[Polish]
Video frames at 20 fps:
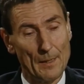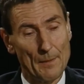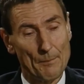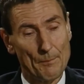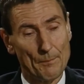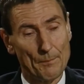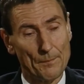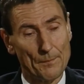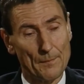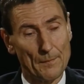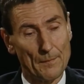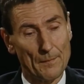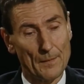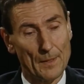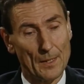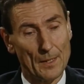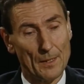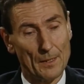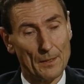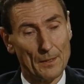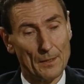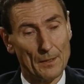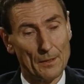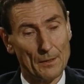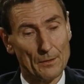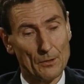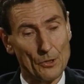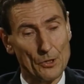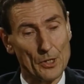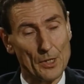mm, y,
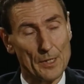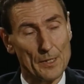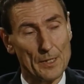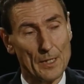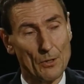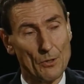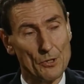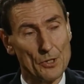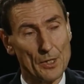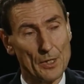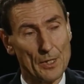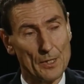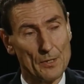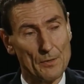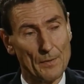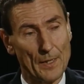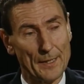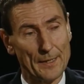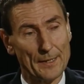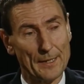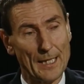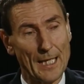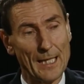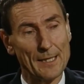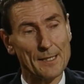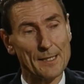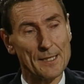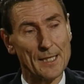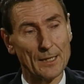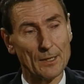to się na Zachodzie nazywa
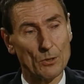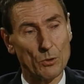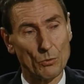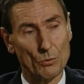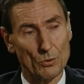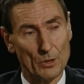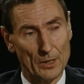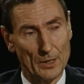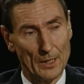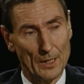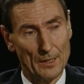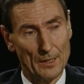nadzatrudnienie.